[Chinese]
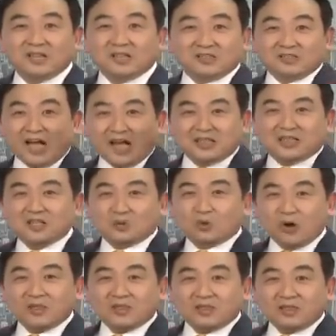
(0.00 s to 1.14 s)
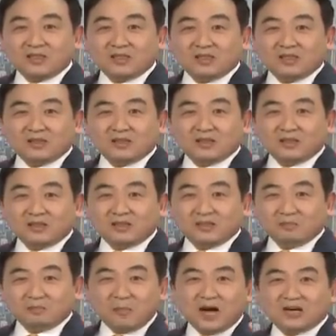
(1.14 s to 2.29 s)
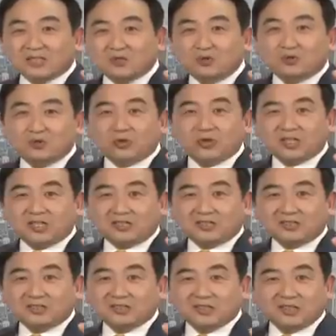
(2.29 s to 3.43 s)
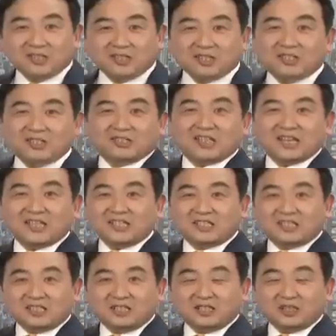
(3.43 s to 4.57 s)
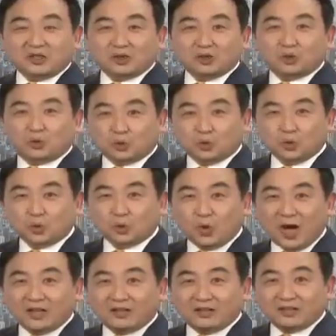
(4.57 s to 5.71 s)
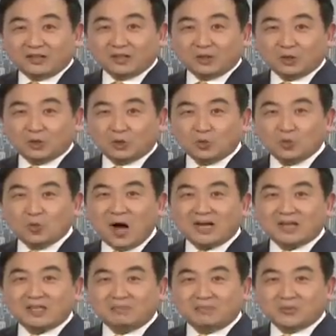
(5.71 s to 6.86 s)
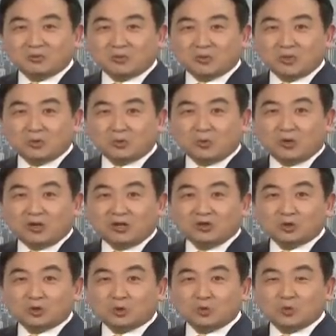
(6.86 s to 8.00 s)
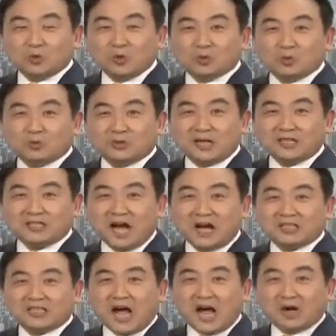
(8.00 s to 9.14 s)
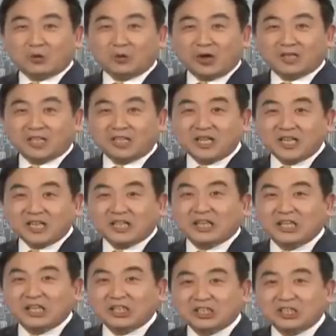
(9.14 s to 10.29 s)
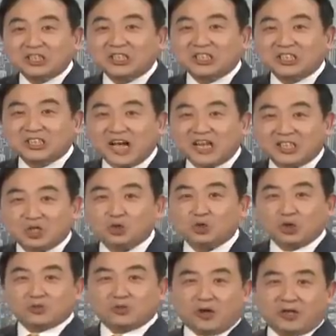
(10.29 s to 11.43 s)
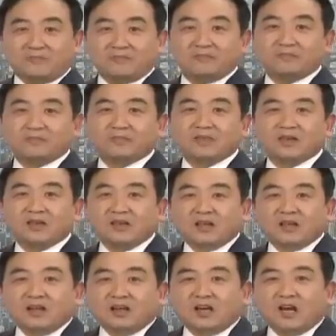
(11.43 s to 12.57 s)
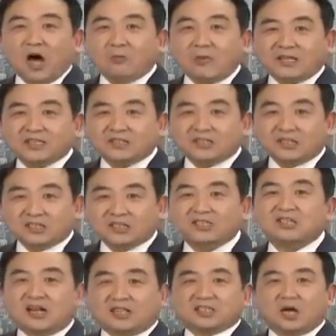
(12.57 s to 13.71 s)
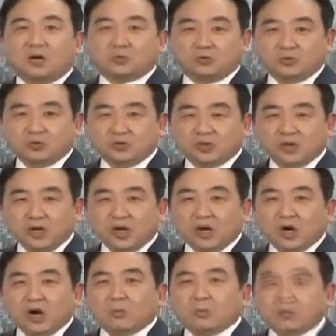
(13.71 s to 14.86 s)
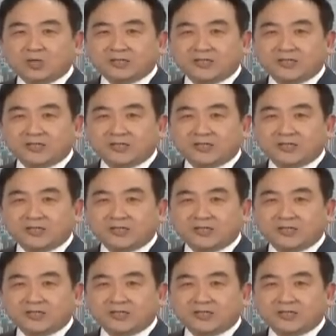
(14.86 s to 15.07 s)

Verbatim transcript: 男的官 傍着女学生，合在一起主管中华人民共和国中国共产党党员的意识形态的宣传，老百姓的思想教育，普通人